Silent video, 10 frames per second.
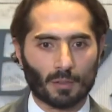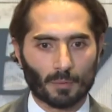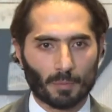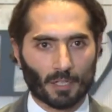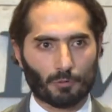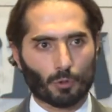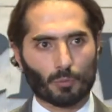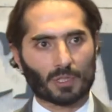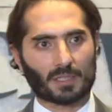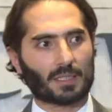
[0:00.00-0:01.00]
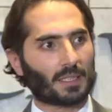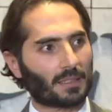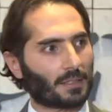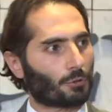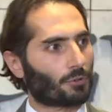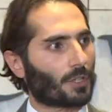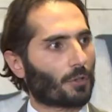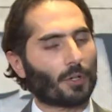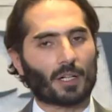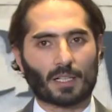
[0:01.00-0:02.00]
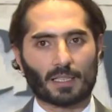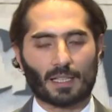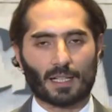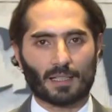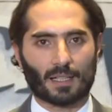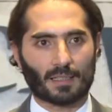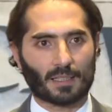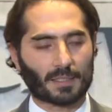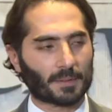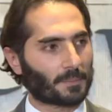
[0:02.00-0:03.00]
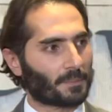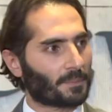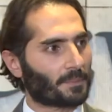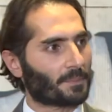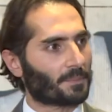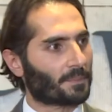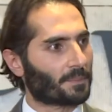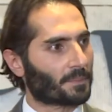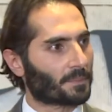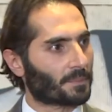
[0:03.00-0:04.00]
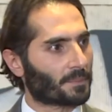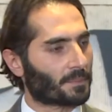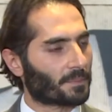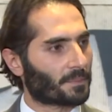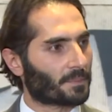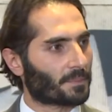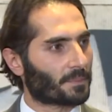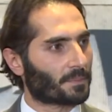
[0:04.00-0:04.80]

Performanslarının üstüne koyarak ilerlerler. Sizin de dikkatinizi çeken isimler oldu mu?